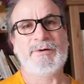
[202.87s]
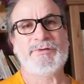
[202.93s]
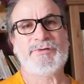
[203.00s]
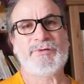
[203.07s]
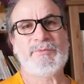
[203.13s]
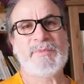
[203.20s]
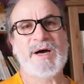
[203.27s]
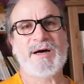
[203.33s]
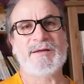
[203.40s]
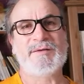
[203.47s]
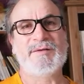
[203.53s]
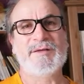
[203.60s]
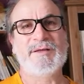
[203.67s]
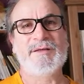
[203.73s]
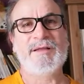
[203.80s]
en ce
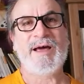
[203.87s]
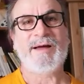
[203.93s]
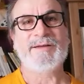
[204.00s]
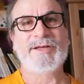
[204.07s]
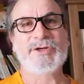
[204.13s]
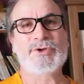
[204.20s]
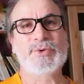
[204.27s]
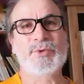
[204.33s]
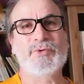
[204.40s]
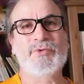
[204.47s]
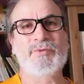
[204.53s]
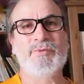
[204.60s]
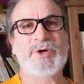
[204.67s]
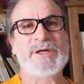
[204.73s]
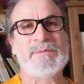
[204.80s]
mardi, dernier jour
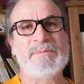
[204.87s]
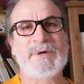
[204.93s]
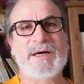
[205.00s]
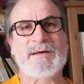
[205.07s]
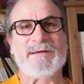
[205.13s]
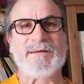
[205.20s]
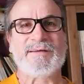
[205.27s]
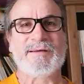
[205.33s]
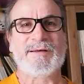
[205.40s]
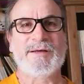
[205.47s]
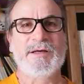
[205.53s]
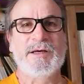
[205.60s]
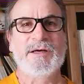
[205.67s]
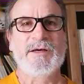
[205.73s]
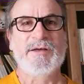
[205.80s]
du mois de mars,
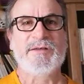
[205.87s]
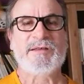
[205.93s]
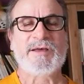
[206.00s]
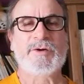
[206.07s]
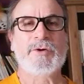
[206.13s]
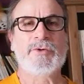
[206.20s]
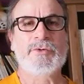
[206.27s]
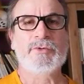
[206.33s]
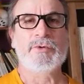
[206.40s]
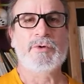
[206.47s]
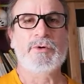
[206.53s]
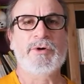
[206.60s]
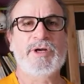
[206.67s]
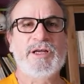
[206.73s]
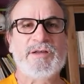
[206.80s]
c'est que nous
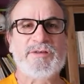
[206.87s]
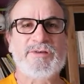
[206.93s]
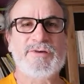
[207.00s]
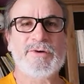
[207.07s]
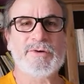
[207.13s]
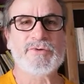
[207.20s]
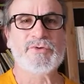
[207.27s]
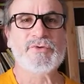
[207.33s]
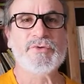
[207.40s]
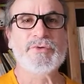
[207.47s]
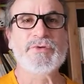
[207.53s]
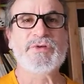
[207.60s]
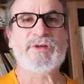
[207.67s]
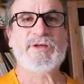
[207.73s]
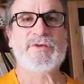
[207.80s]
connaissions
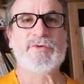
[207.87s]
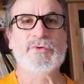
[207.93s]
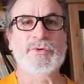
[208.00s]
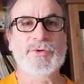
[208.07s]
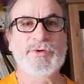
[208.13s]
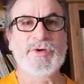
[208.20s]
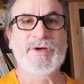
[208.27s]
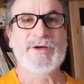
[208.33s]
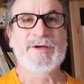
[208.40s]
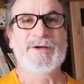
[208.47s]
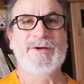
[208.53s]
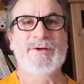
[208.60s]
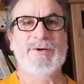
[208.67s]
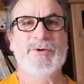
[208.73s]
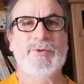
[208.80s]
tous et toutes
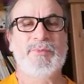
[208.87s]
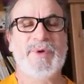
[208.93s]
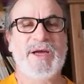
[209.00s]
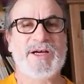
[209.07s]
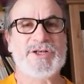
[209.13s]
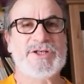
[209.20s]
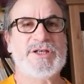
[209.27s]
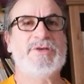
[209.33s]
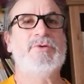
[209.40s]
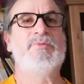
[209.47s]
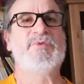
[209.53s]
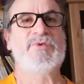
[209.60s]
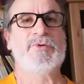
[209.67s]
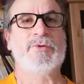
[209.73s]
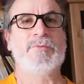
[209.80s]
le berger du
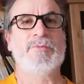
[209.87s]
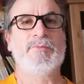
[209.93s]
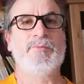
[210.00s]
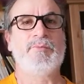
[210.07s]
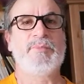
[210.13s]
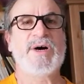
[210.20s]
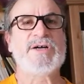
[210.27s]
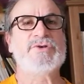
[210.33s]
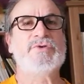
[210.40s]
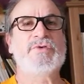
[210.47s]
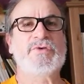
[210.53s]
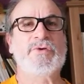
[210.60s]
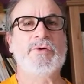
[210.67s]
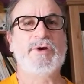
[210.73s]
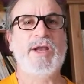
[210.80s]
psaume. Pas
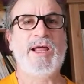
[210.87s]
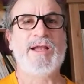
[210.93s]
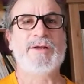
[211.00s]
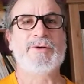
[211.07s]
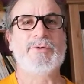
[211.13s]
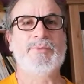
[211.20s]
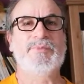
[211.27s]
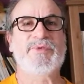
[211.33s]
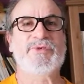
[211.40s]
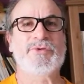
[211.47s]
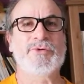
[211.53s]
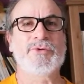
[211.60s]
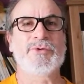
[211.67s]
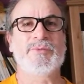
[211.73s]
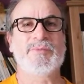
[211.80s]
juste connaître le
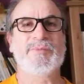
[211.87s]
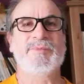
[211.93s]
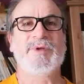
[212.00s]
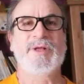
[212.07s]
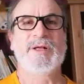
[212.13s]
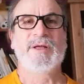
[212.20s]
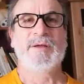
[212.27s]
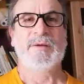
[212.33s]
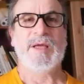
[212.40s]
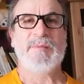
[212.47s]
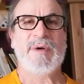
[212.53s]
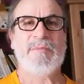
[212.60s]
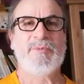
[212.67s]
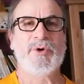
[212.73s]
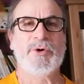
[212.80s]
psaume et
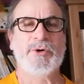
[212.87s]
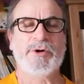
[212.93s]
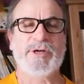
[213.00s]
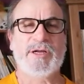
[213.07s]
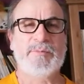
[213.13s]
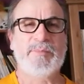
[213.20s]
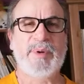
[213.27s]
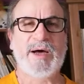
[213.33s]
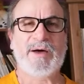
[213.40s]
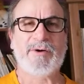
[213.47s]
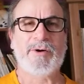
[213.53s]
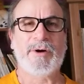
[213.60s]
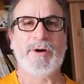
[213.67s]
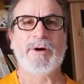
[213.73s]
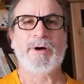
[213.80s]
même le connaître par
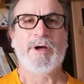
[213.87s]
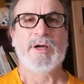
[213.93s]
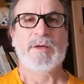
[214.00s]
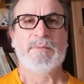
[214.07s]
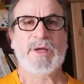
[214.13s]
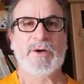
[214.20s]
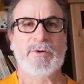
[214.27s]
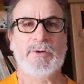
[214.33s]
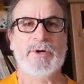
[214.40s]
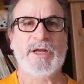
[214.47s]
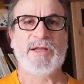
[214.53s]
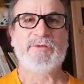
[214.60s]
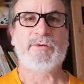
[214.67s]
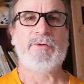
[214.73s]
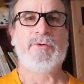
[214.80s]
cœur, mais
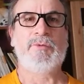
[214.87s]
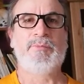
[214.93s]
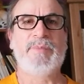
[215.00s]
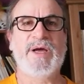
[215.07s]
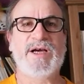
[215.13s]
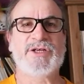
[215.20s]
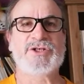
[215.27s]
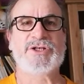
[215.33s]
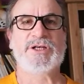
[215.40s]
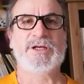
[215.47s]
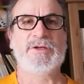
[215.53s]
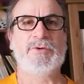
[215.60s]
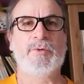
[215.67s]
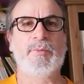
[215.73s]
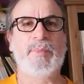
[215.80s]
connaître le
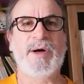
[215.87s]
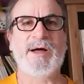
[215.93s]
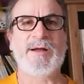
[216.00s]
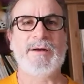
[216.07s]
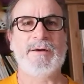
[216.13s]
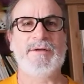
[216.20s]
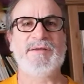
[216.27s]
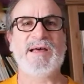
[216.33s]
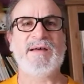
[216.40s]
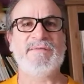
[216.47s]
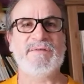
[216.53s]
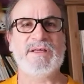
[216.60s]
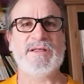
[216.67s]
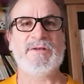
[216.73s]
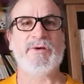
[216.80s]
berger dont parle
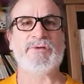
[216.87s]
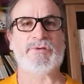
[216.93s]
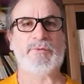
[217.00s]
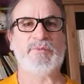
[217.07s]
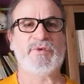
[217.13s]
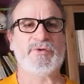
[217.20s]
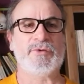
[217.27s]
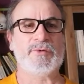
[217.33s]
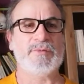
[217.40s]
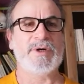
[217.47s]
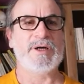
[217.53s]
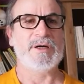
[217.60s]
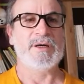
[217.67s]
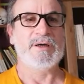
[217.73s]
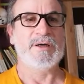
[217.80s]
David dans ce psaume.